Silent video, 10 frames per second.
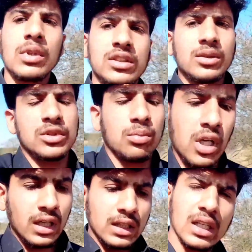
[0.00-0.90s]
मैंने समझा
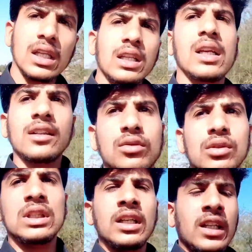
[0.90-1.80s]
बारात आ गई लेकिन
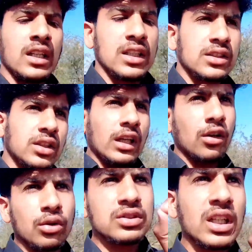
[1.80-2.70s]
कोई नहीं इनशाला
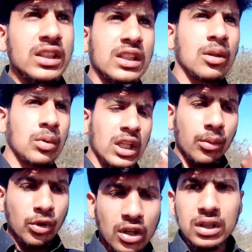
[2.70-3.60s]
हो सका जिधर मैं
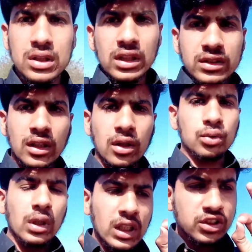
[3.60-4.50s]
कैमरा ऑन कर सका
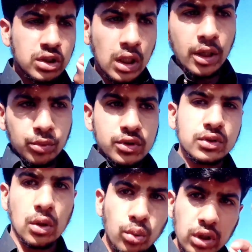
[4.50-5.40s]
हुआ इनशाला आपको
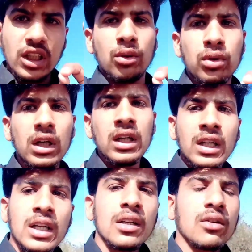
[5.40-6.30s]
ज़रूर दिखाऊंगा
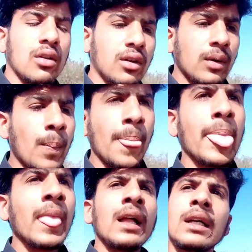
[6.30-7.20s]
और
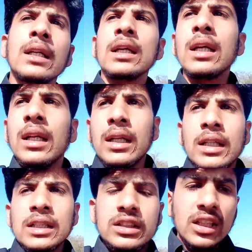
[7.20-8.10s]

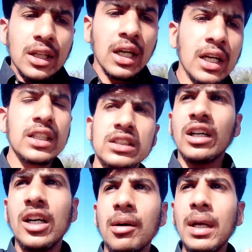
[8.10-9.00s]

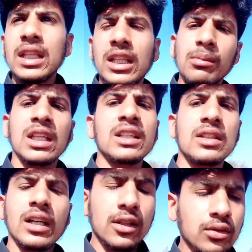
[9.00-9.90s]
जहाँ मैं नहीं बना
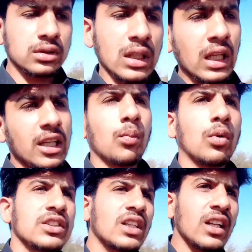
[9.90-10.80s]
सका तो उसके लिए
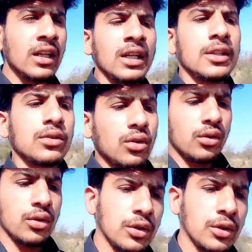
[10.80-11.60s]
मुआजर तो